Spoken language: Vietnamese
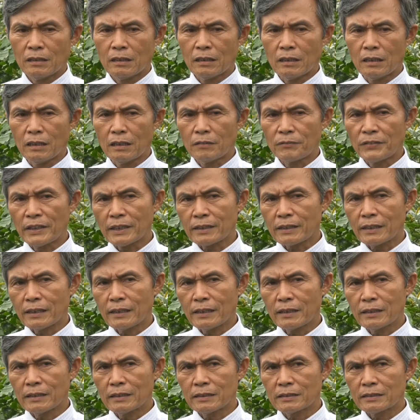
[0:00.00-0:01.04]
À, việc
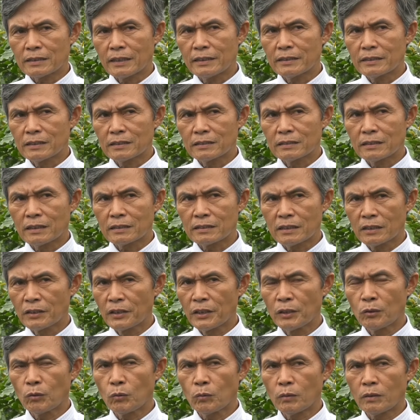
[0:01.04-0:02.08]
à, xây dựng thương
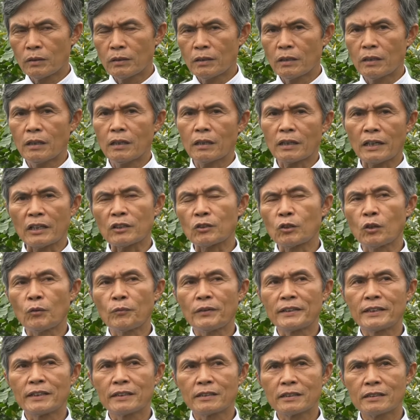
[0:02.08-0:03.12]
hiệu à, kết nối
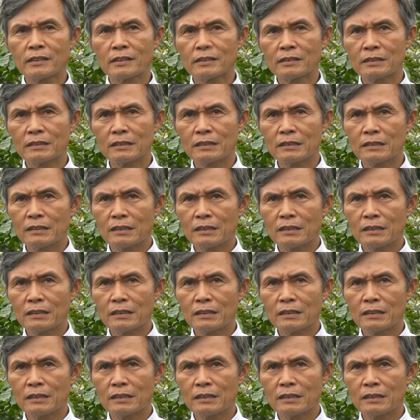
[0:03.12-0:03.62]
với thị trường